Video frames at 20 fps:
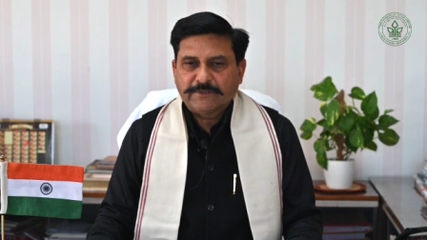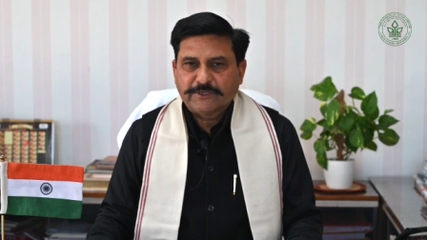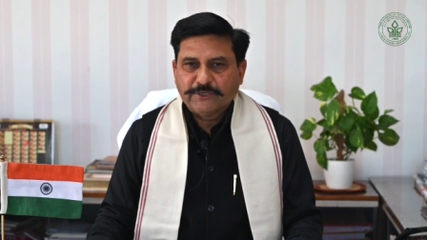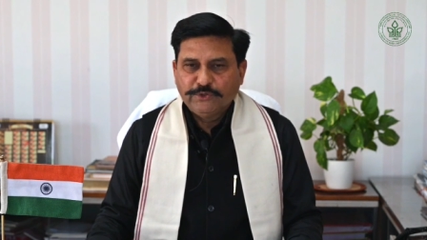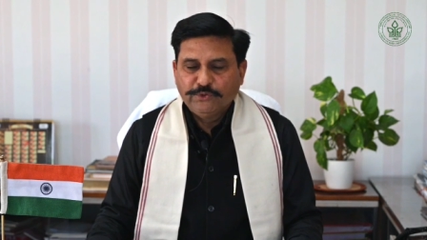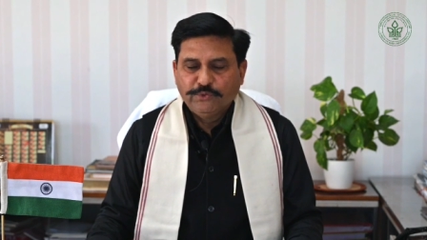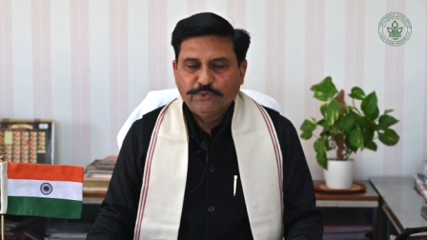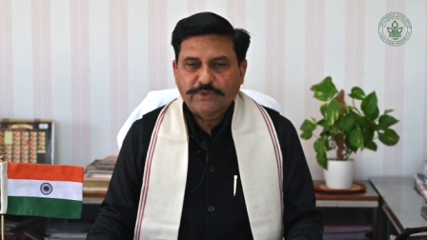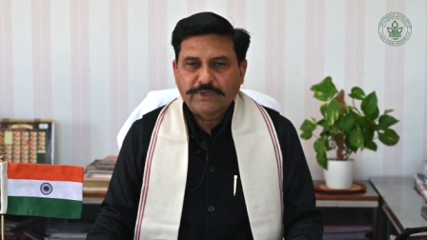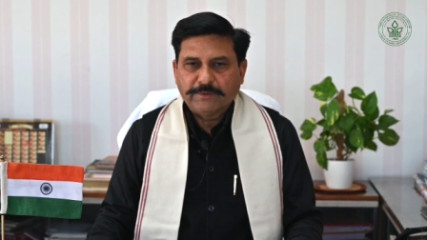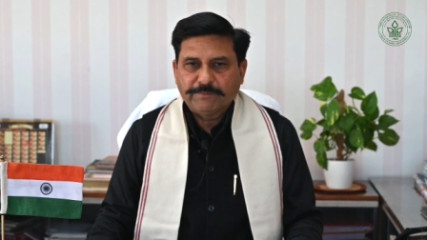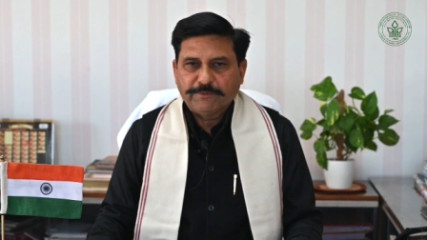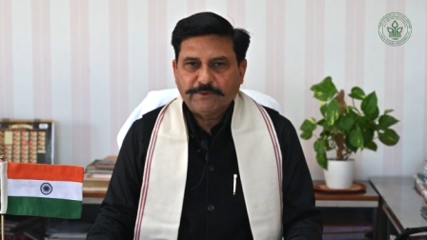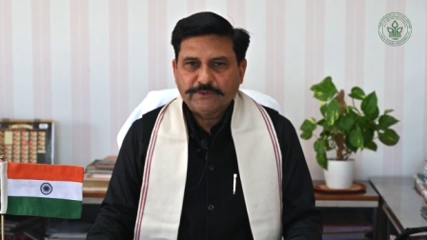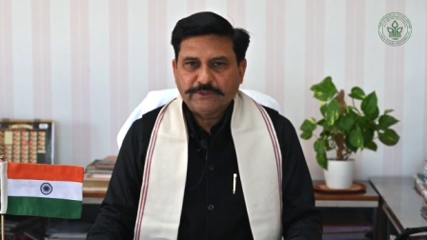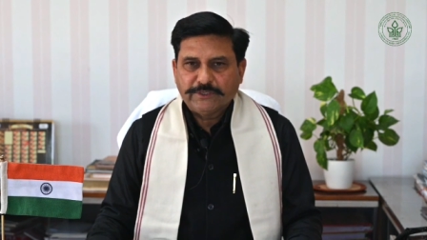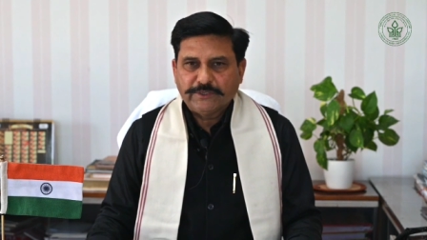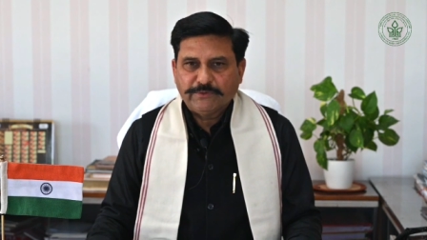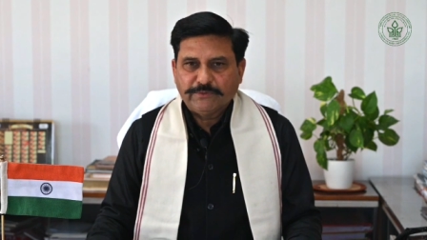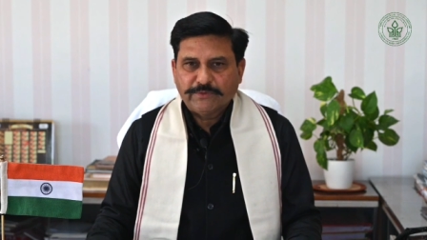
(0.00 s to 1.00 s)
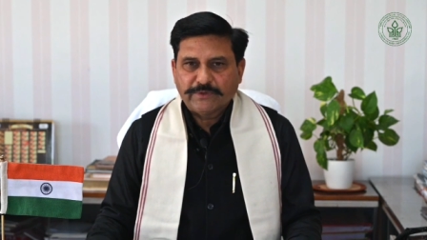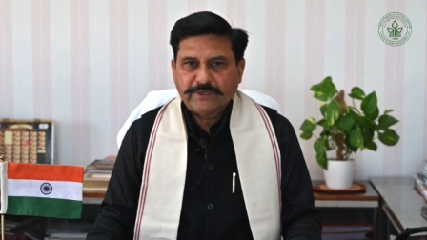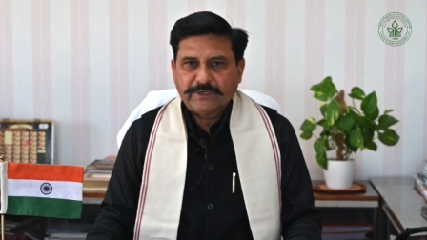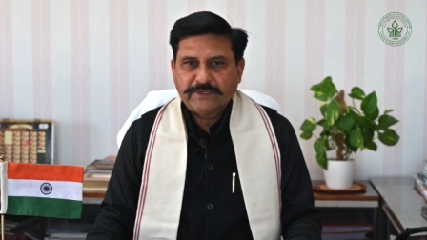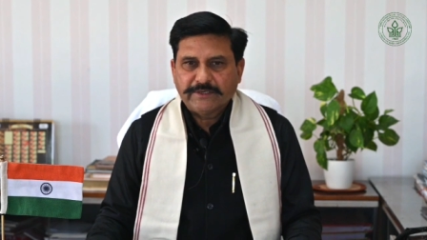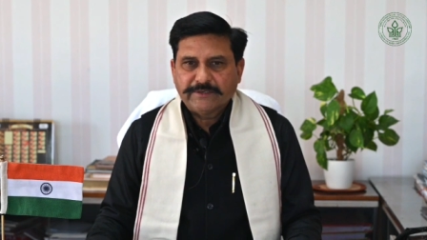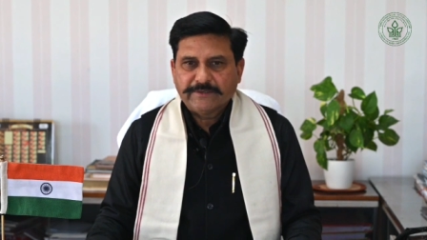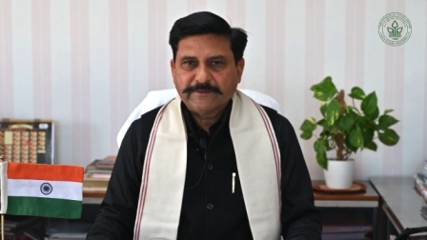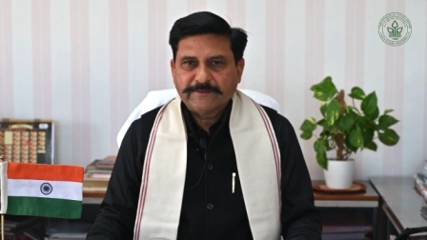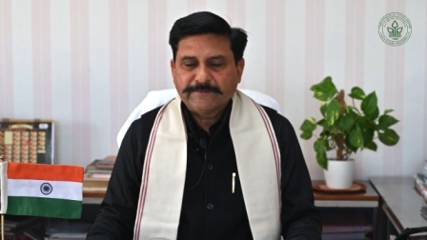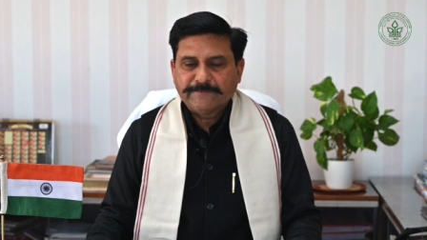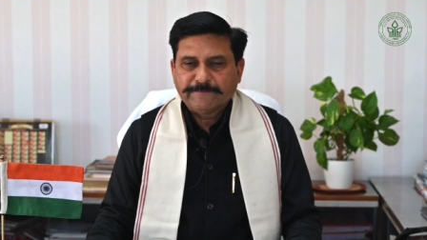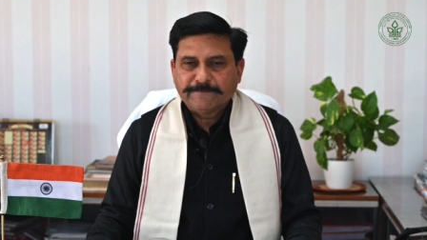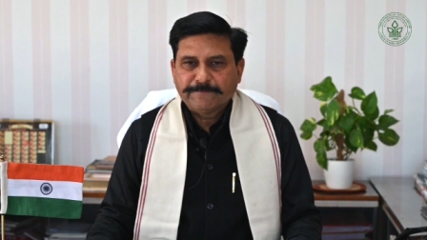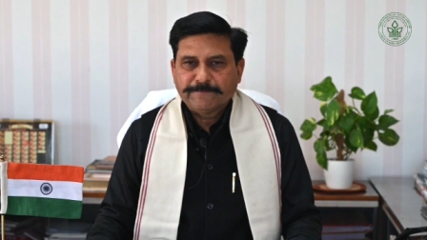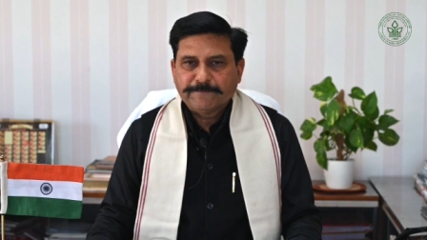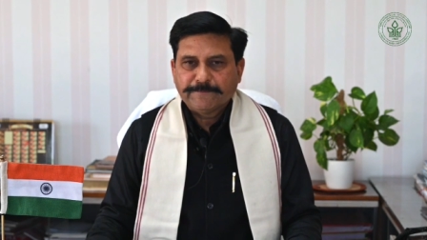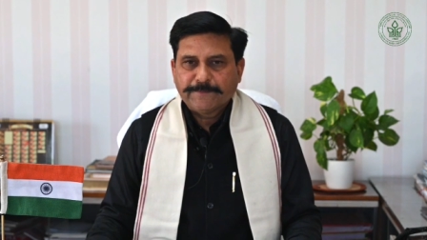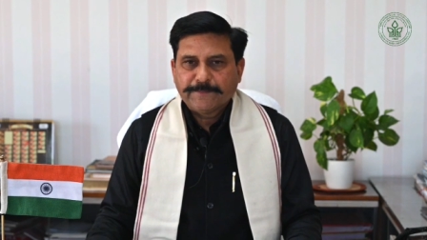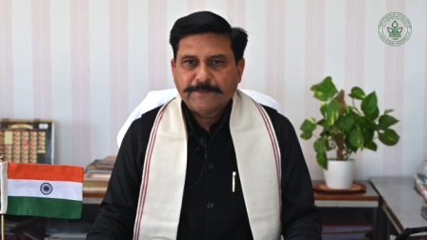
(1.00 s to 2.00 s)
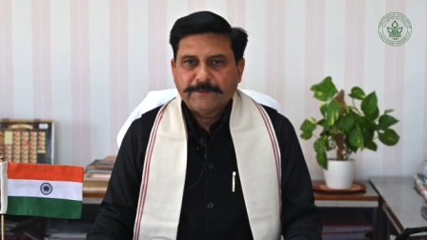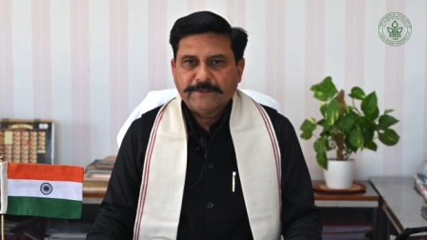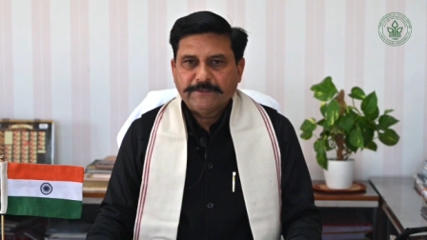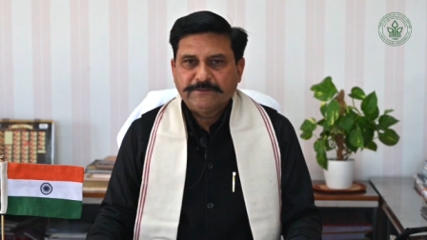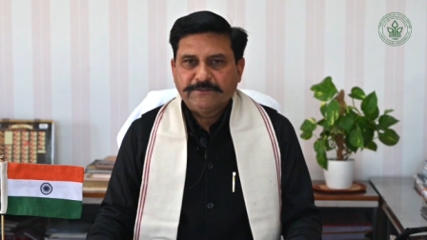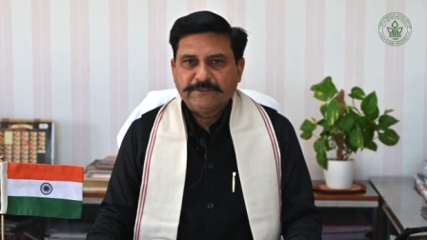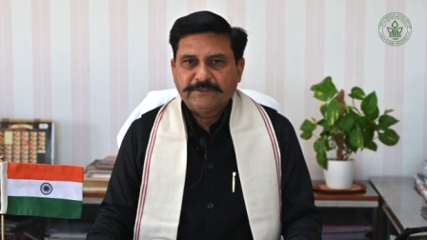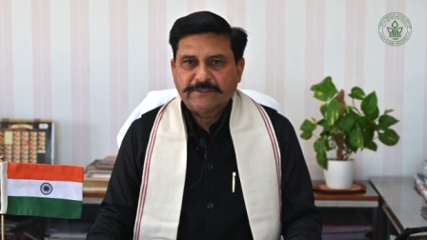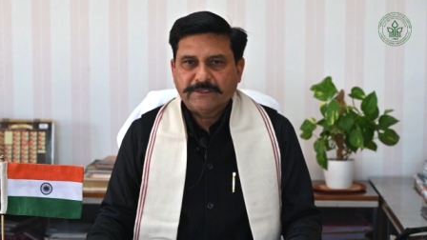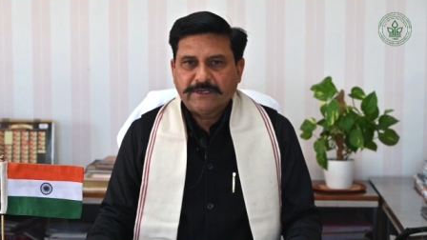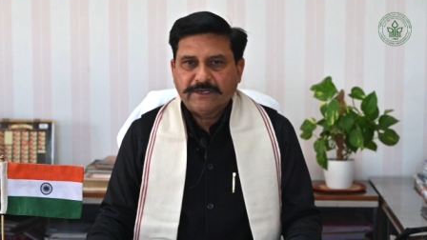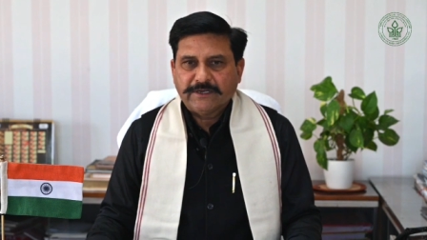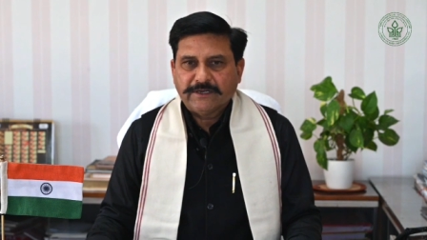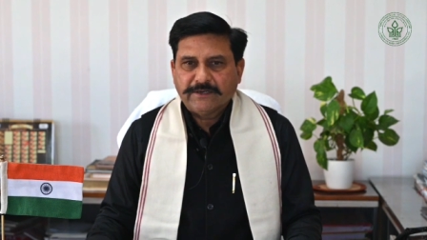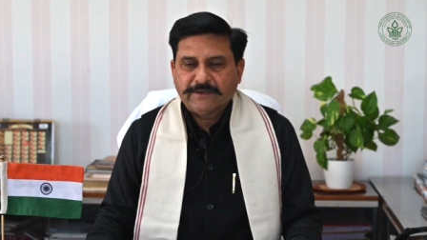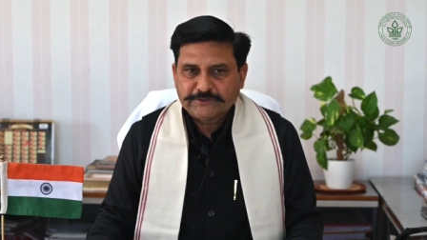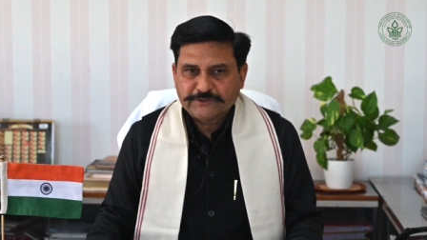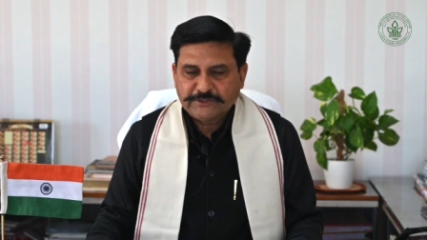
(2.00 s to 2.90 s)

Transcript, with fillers: किन्नू के पौधे होंगे इसी तरह